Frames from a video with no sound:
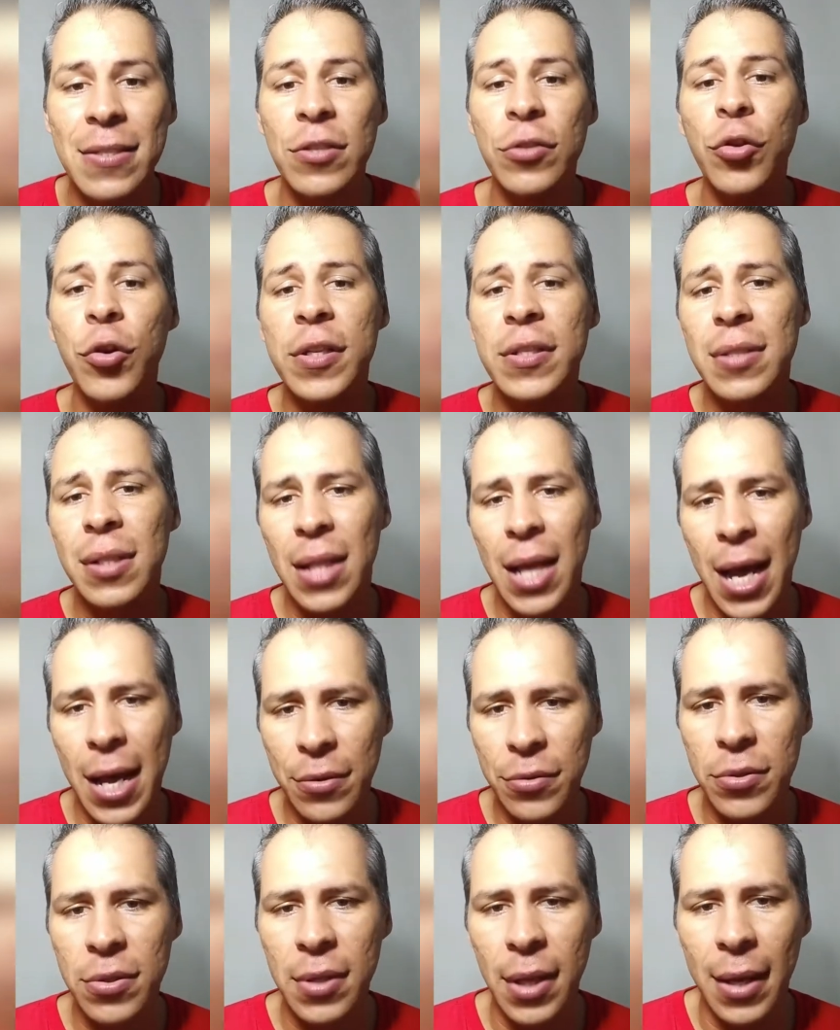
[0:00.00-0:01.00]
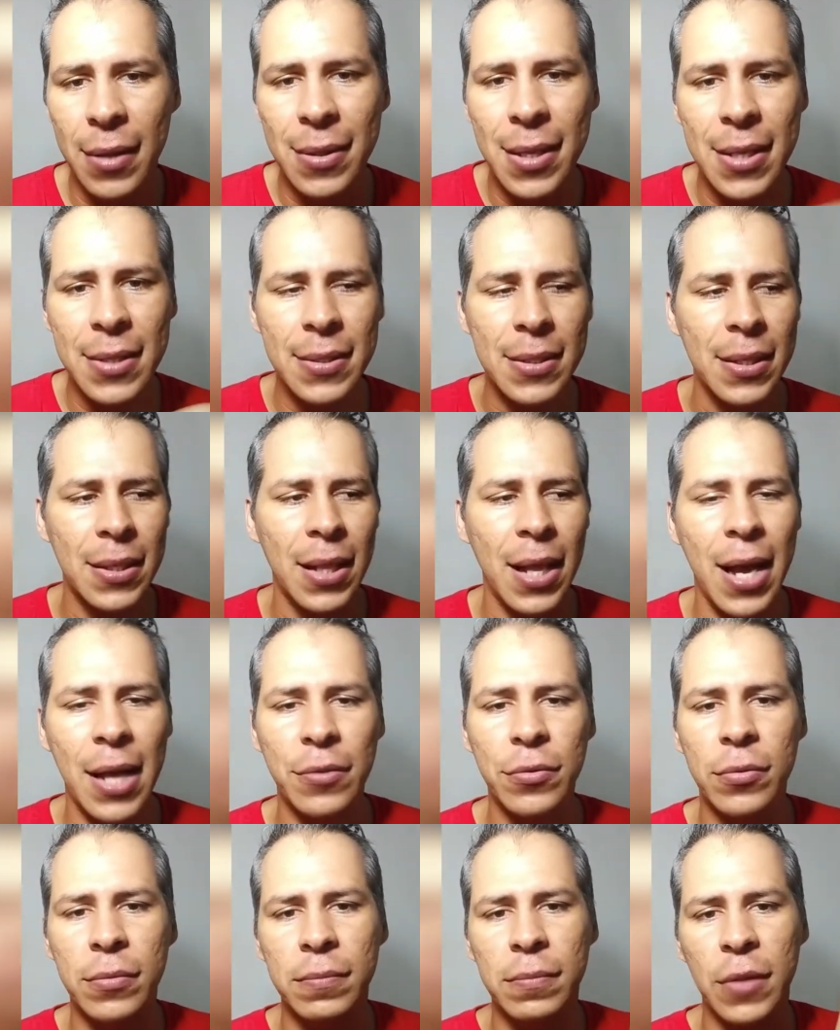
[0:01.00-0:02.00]
esses dois lados, né? Desse
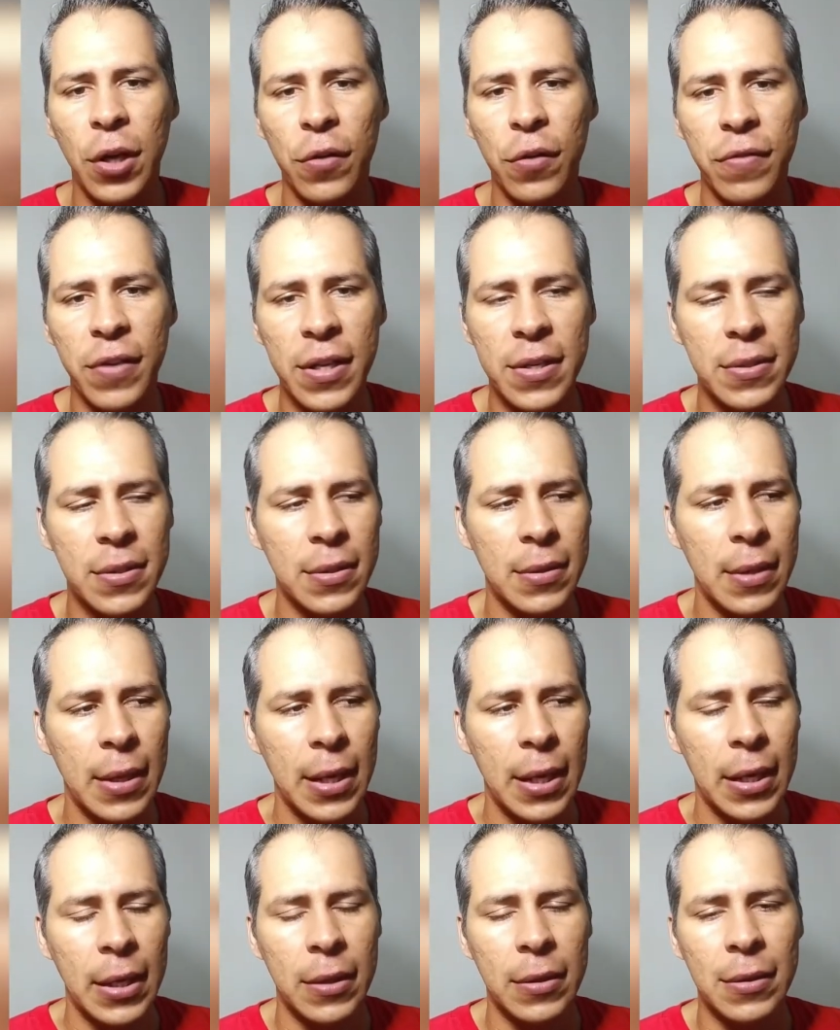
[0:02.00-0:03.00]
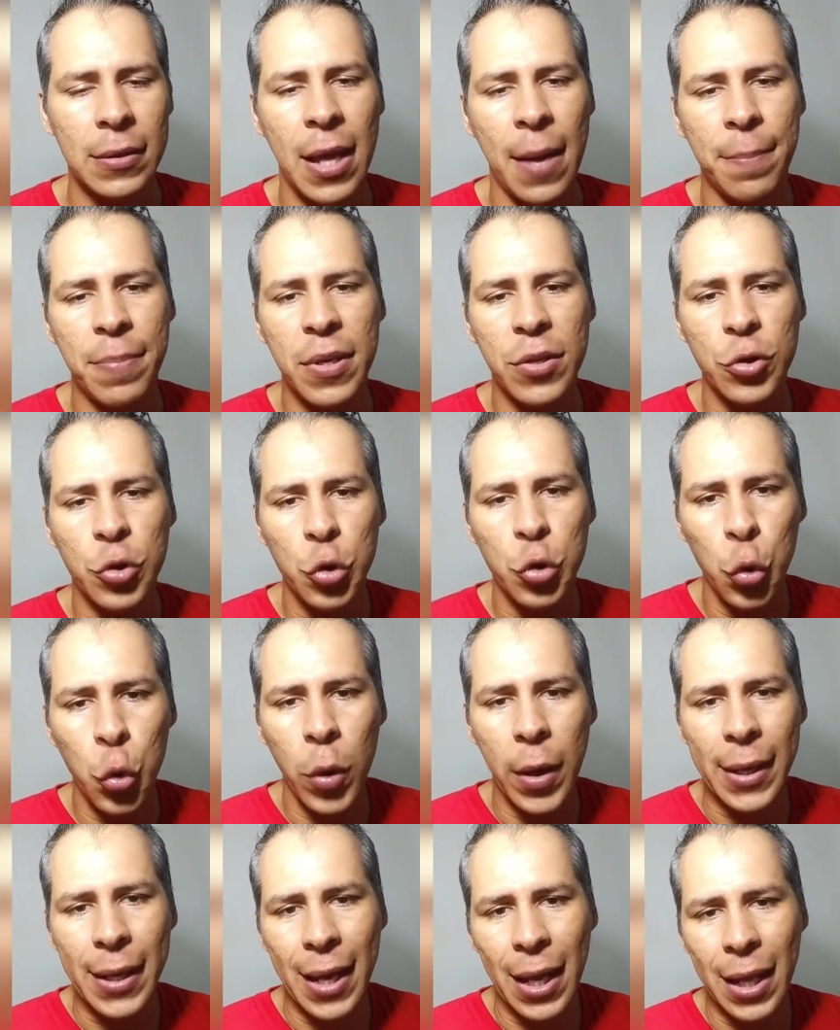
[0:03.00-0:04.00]
lado talvez da
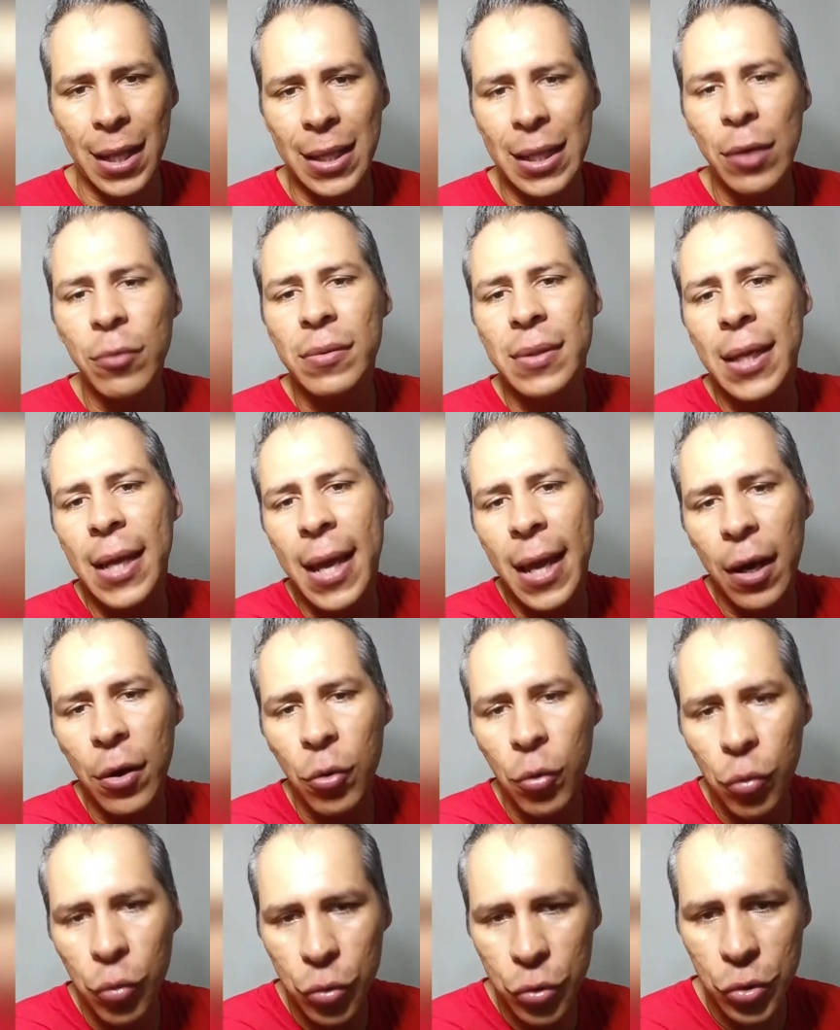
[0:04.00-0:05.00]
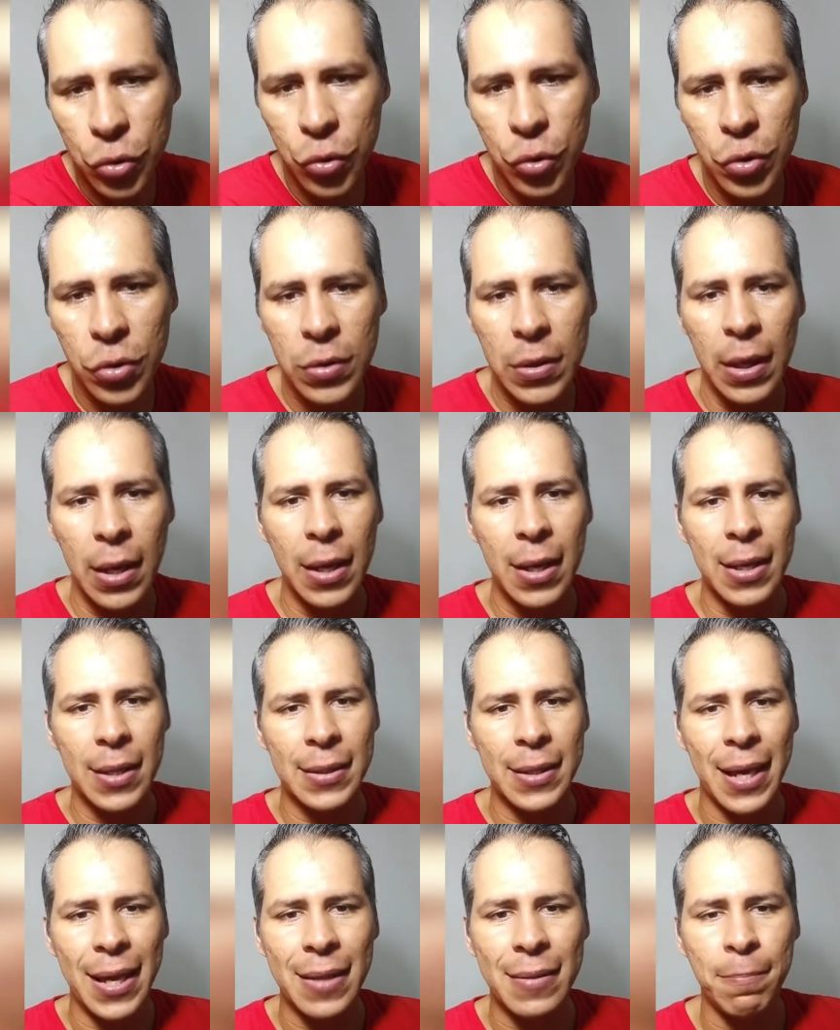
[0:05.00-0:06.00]
pessoa que ela não tem recursos,
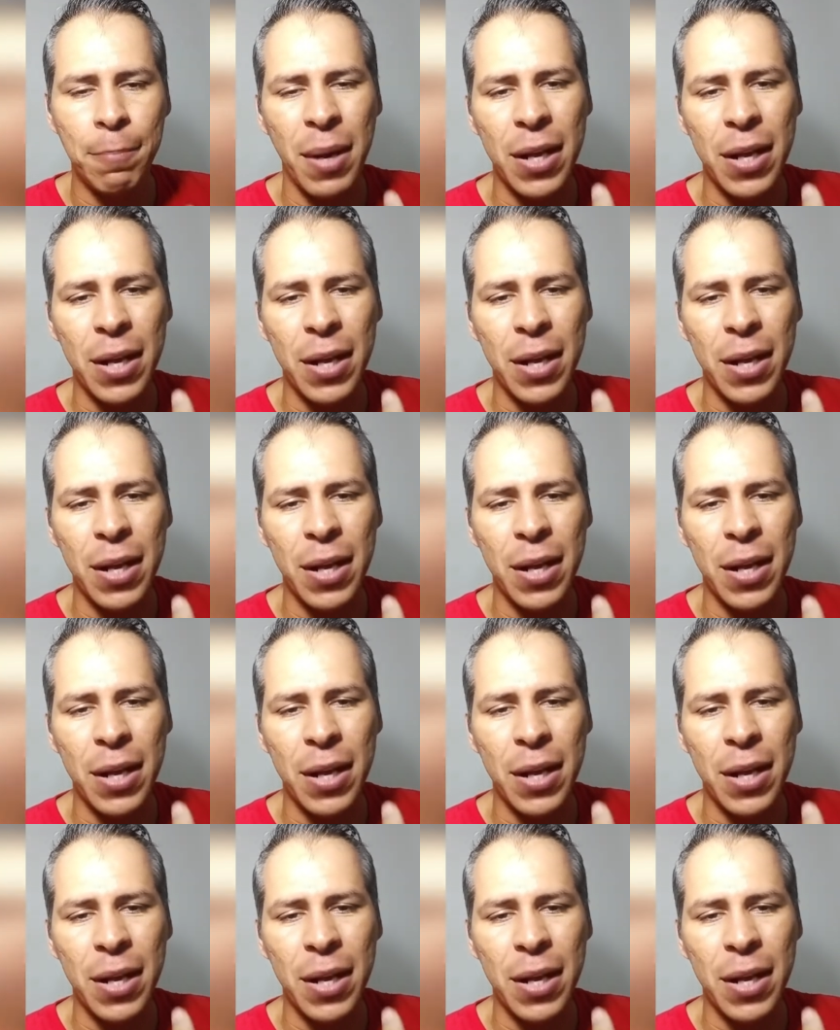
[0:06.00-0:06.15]
né?